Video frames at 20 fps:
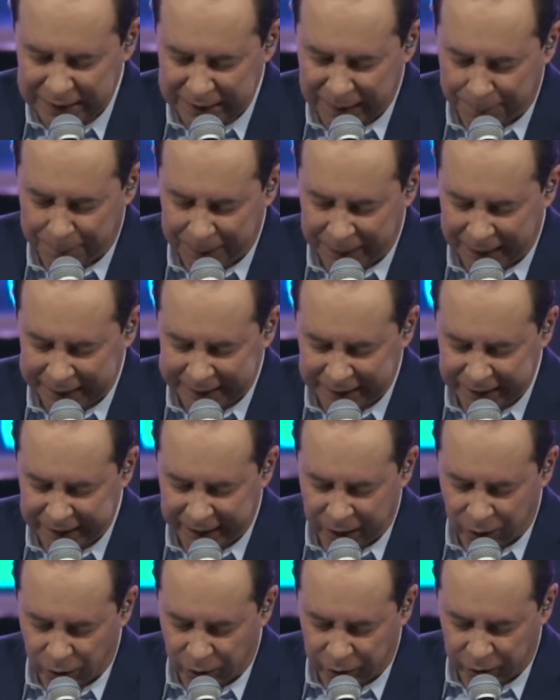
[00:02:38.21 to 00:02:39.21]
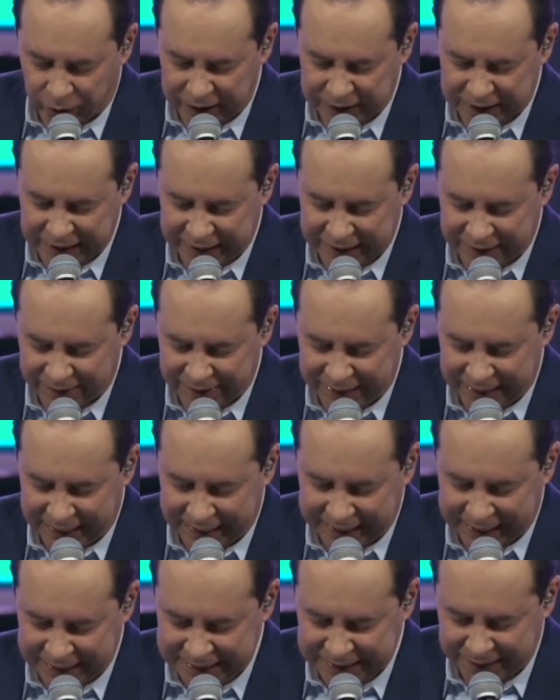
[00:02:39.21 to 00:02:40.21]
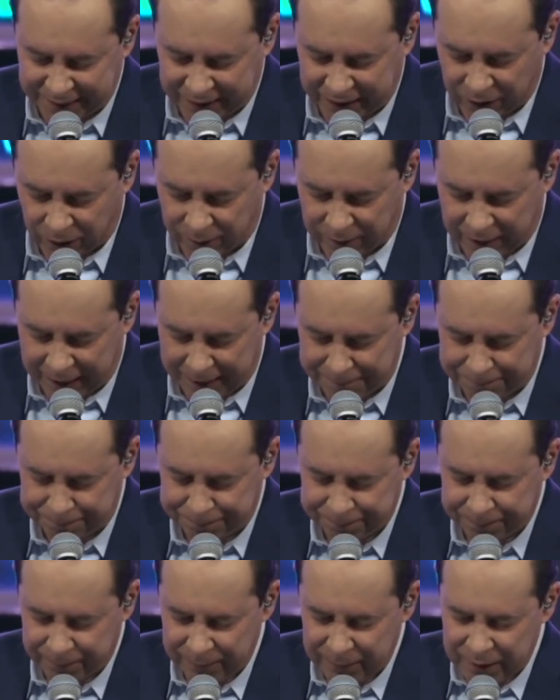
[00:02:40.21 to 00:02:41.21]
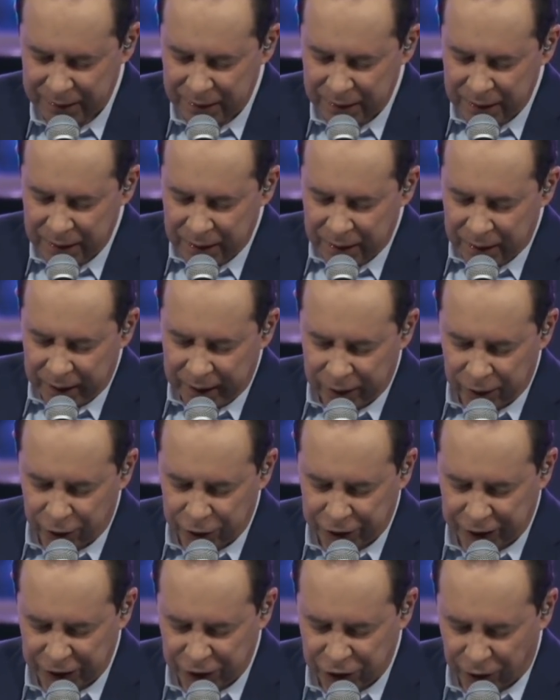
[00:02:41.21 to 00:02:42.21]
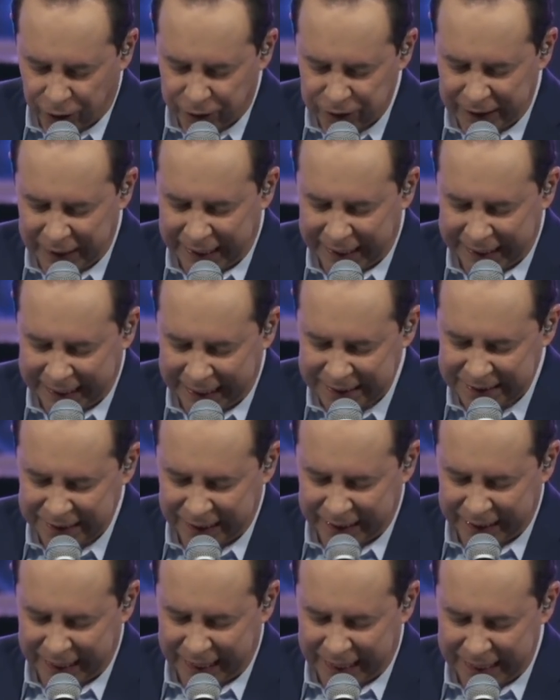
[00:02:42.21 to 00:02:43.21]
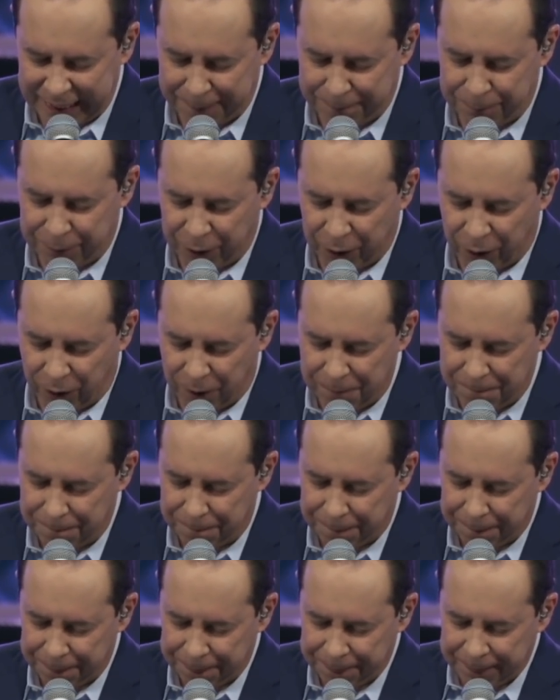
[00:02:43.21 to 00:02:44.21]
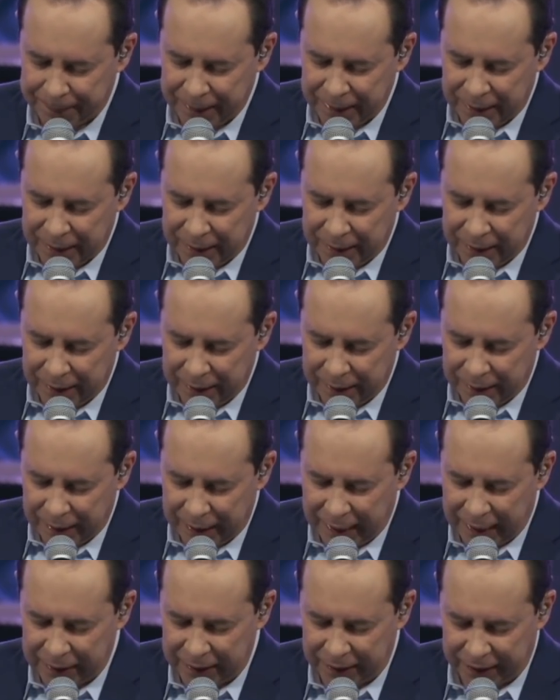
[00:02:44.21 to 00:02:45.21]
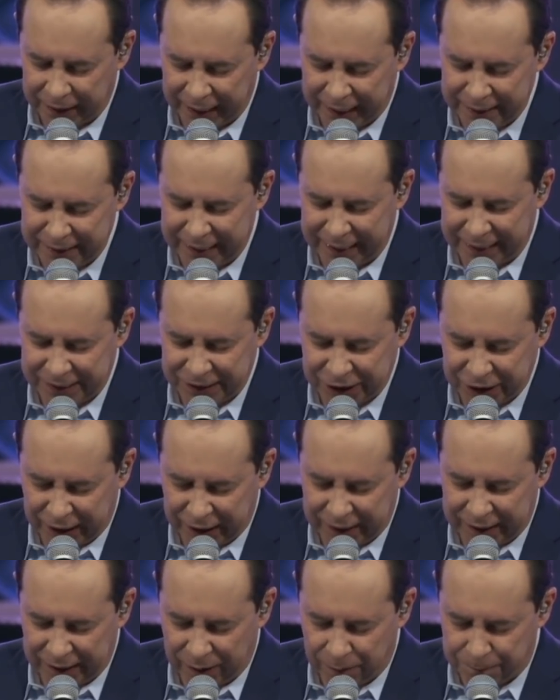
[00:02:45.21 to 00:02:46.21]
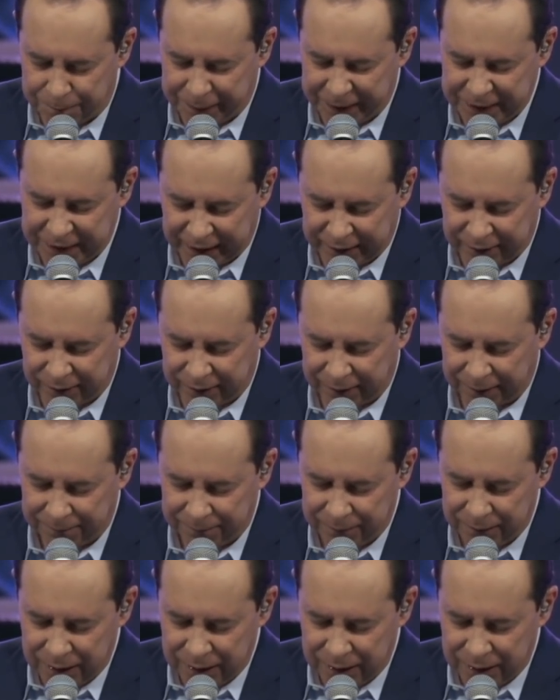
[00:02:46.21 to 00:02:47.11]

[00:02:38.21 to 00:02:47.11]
acá la plata y el oro que se hallaba en la casa de Jehová, en los tesoros de la casa real envió al rey de Asiria un presente.